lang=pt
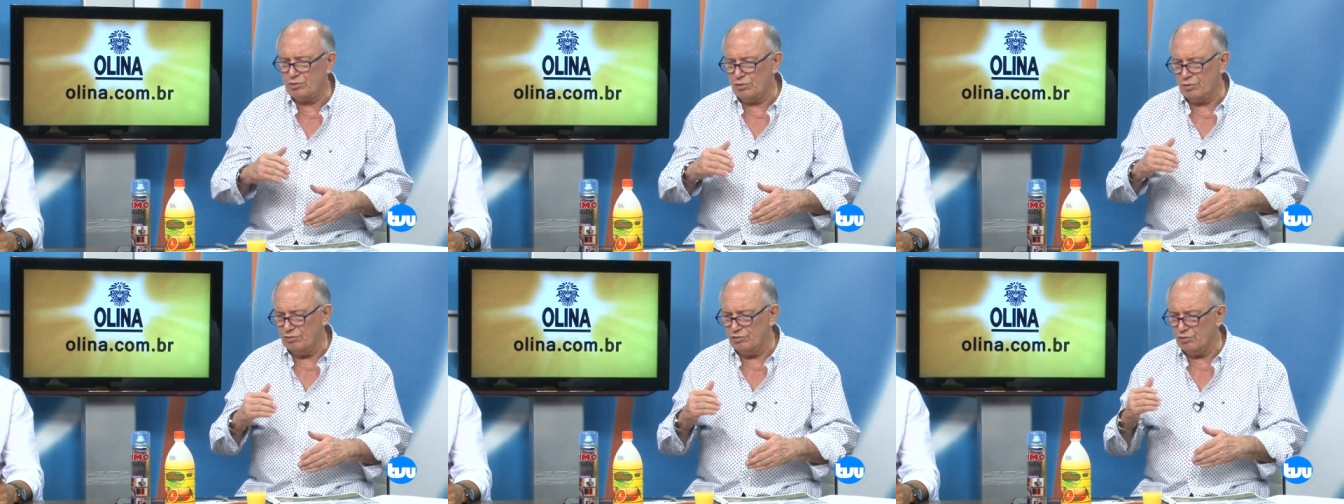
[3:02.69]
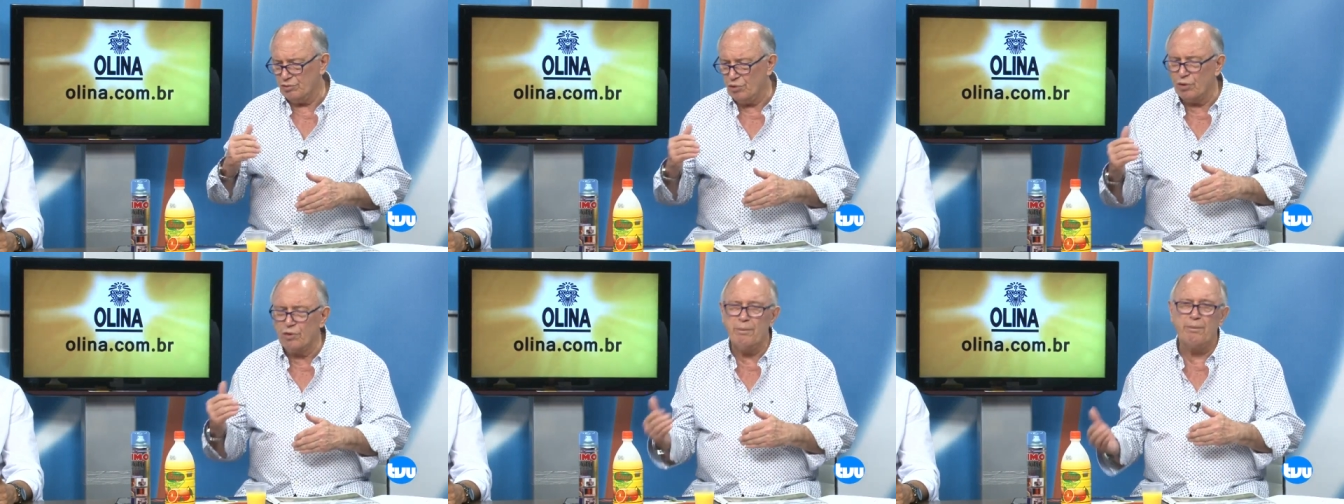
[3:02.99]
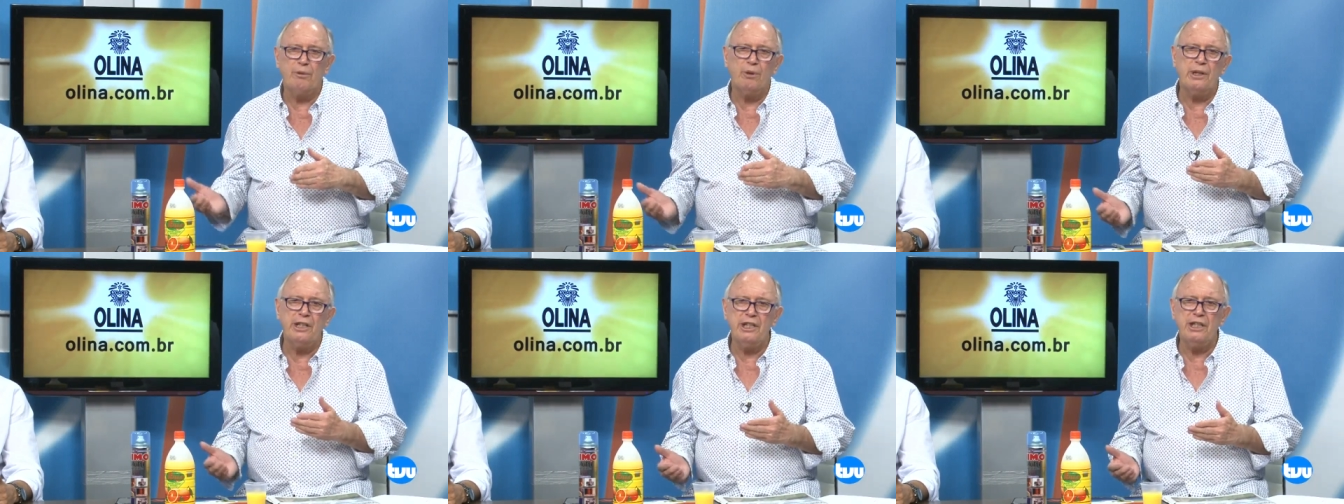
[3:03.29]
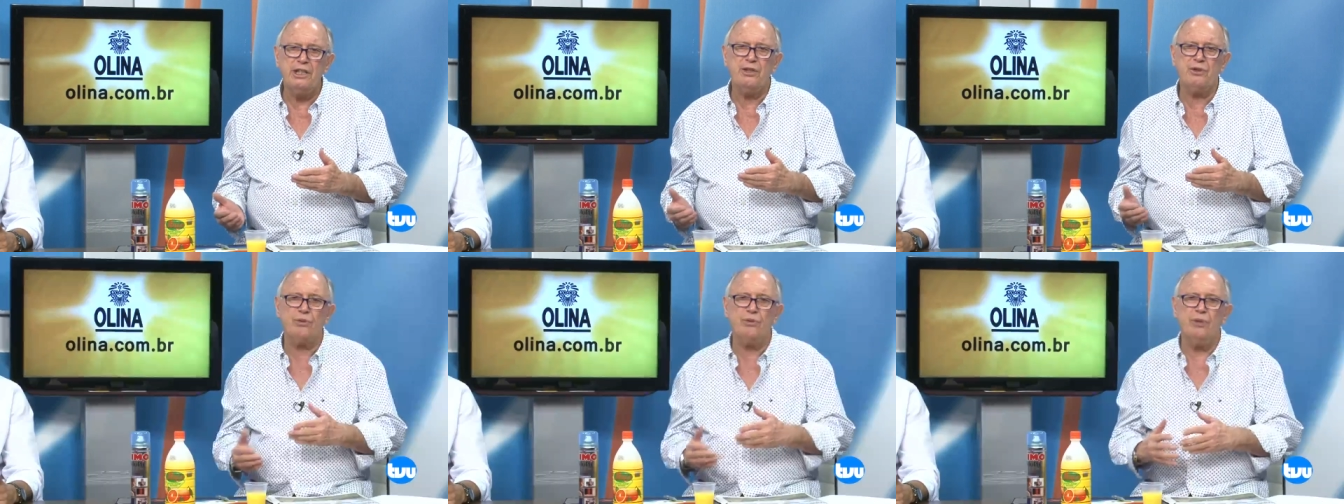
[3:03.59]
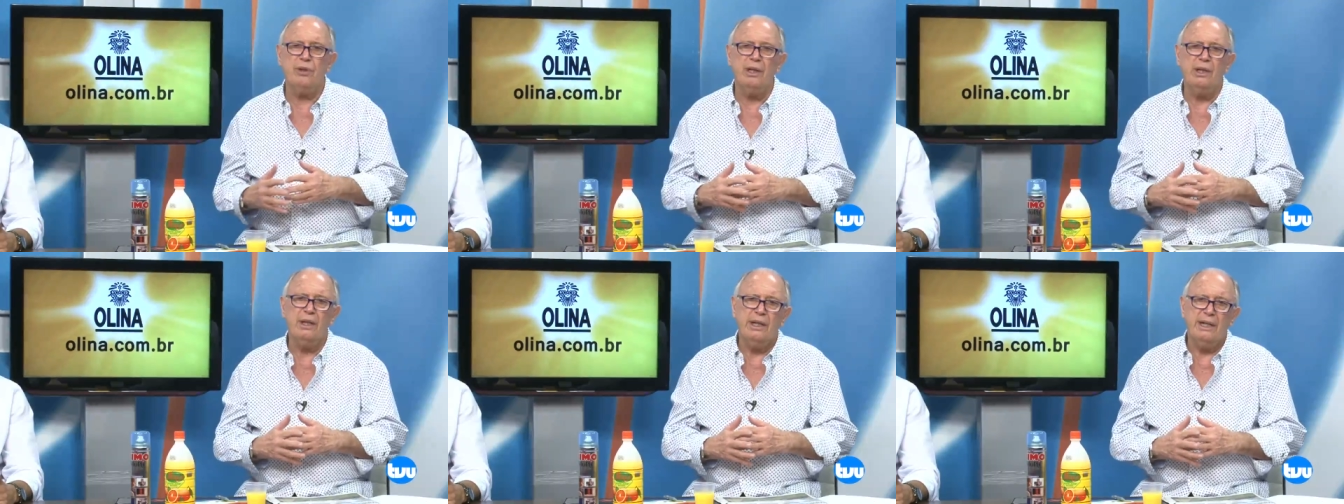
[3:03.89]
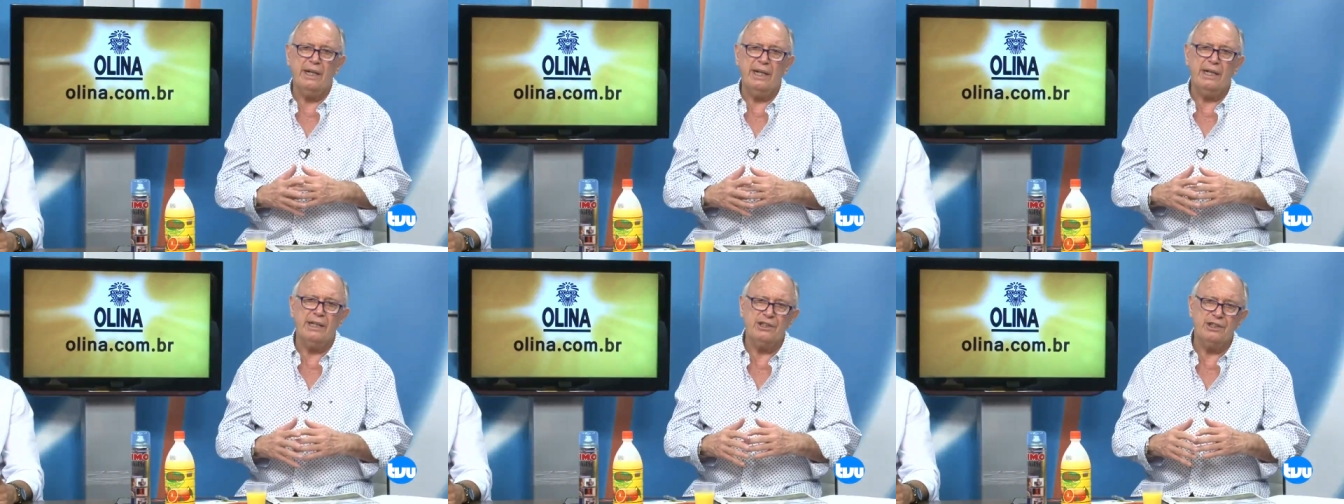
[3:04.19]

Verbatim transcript: um jogo político, é,